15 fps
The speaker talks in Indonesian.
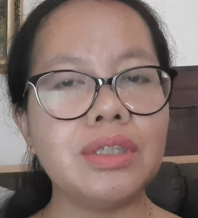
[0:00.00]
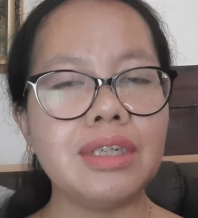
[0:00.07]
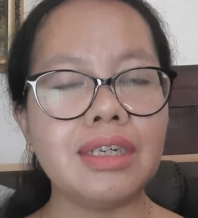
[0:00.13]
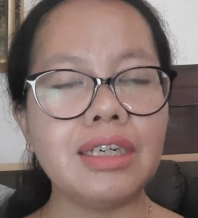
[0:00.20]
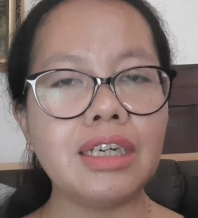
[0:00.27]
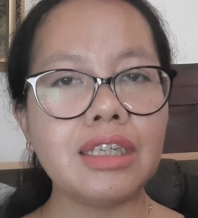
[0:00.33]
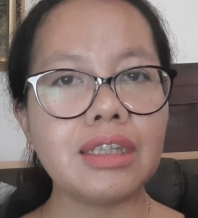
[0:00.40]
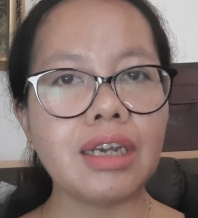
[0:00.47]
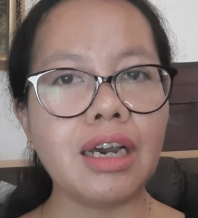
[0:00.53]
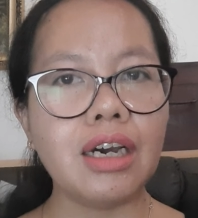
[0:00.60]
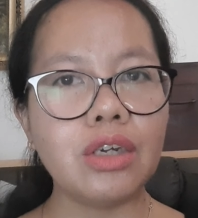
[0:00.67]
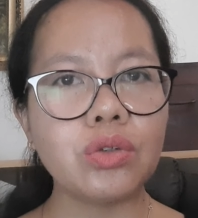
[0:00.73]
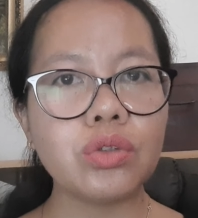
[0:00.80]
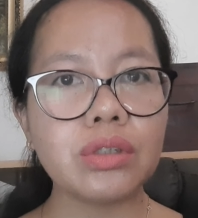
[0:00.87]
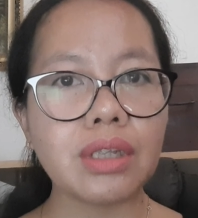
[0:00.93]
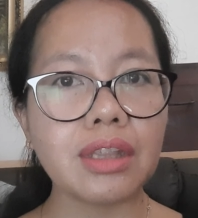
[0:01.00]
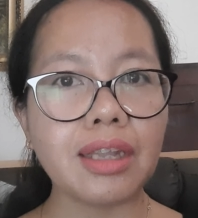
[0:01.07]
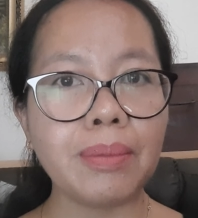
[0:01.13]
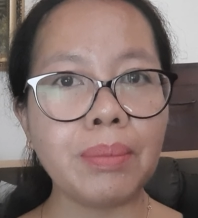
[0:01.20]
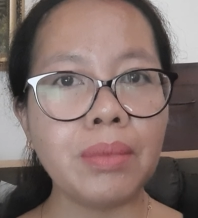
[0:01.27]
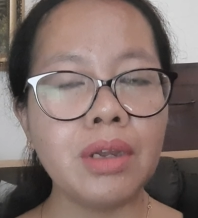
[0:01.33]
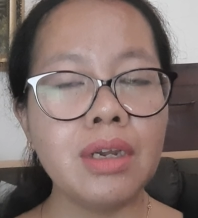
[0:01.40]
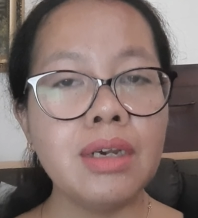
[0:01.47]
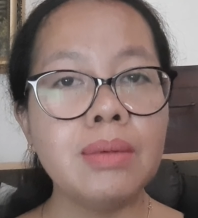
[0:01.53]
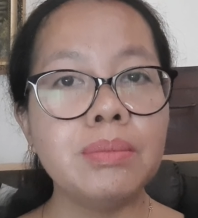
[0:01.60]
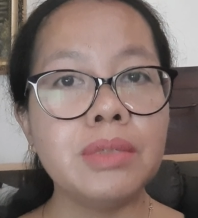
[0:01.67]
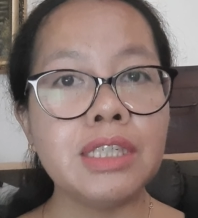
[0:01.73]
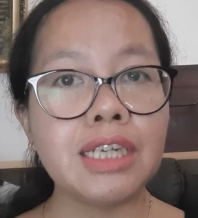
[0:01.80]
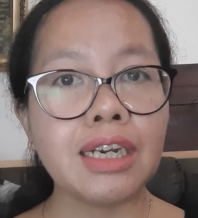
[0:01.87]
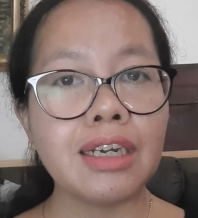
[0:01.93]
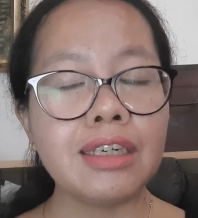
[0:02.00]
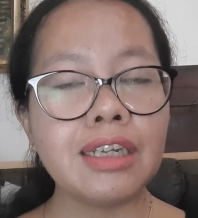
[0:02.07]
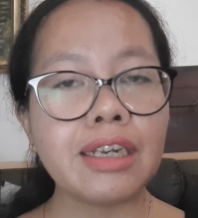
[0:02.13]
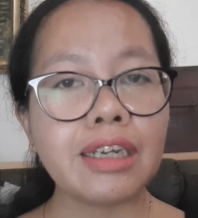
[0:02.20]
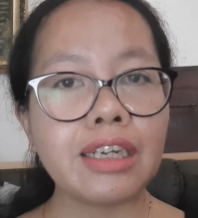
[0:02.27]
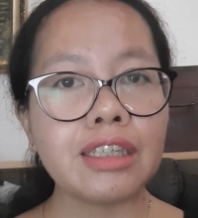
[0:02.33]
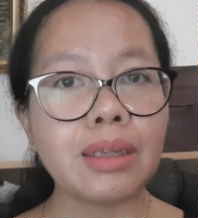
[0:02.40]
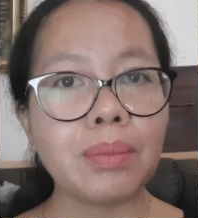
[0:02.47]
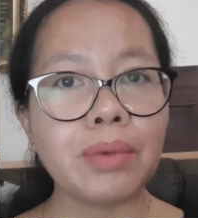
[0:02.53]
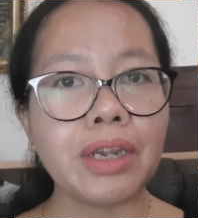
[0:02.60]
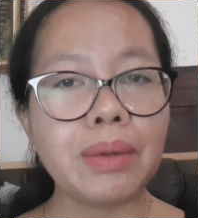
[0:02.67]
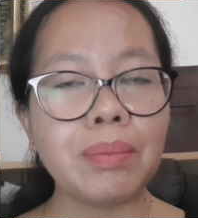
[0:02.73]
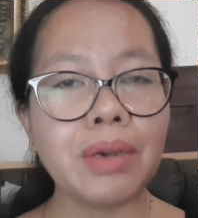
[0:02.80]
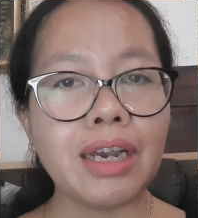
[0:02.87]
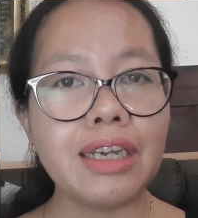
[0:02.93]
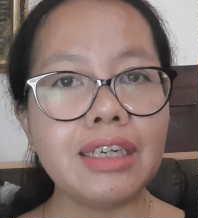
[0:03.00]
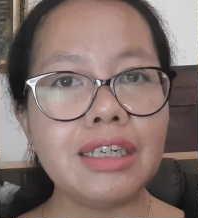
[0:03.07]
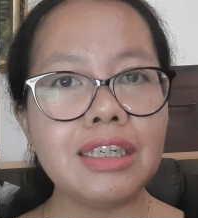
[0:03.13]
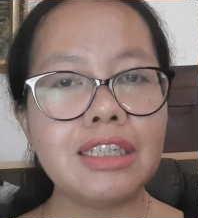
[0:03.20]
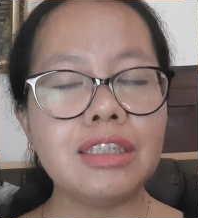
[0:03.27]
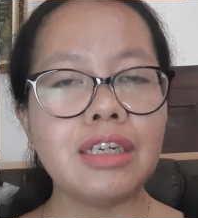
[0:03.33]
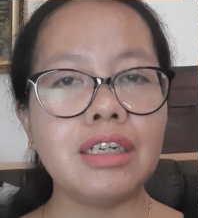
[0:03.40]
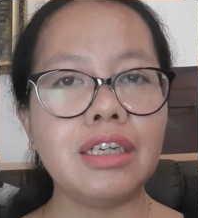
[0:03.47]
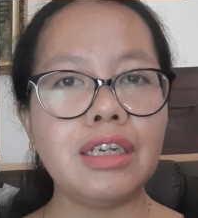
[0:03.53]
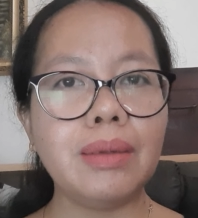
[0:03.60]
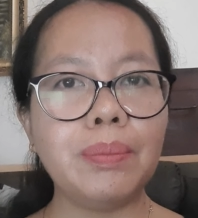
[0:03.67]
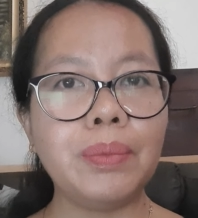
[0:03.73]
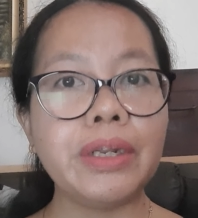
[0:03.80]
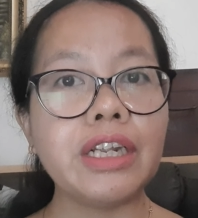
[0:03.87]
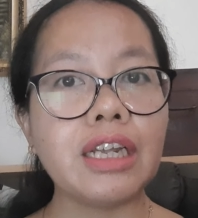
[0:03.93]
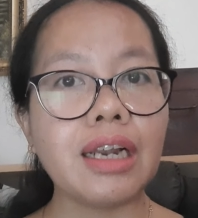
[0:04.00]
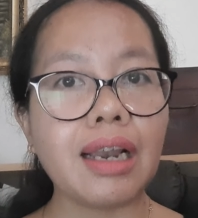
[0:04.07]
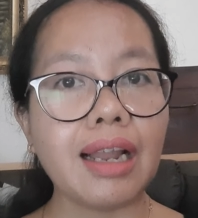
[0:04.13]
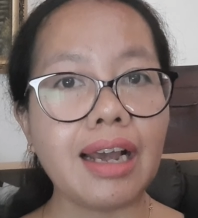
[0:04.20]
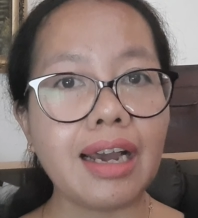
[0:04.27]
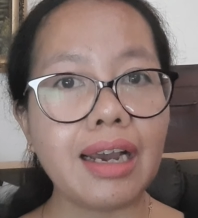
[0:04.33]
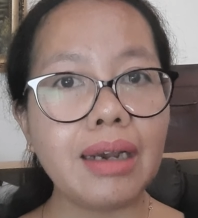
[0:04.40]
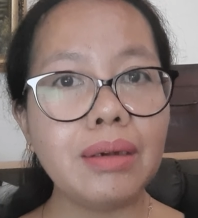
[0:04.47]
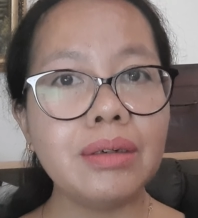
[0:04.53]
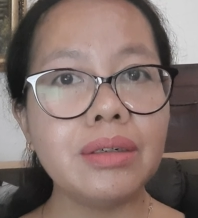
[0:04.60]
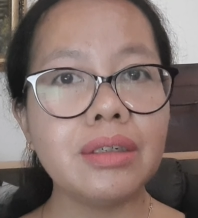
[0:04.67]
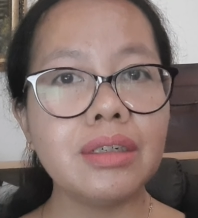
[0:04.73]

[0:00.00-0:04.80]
Jadi kita harus tetap menjaga diri kita baik-baik. Jadi pilihlah